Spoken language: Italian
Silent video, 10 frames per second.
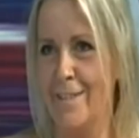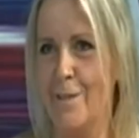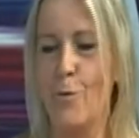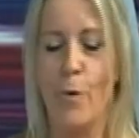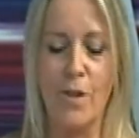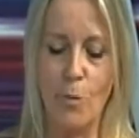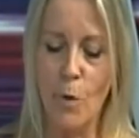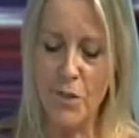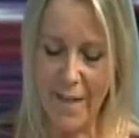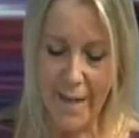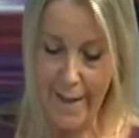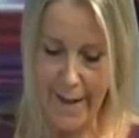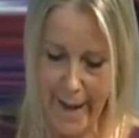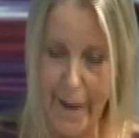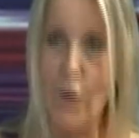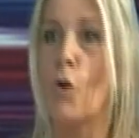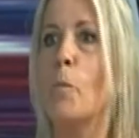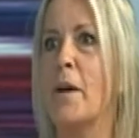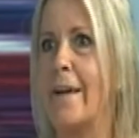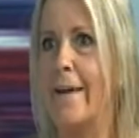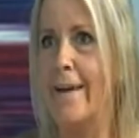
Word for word: Sono quattro mostre, le leggo perché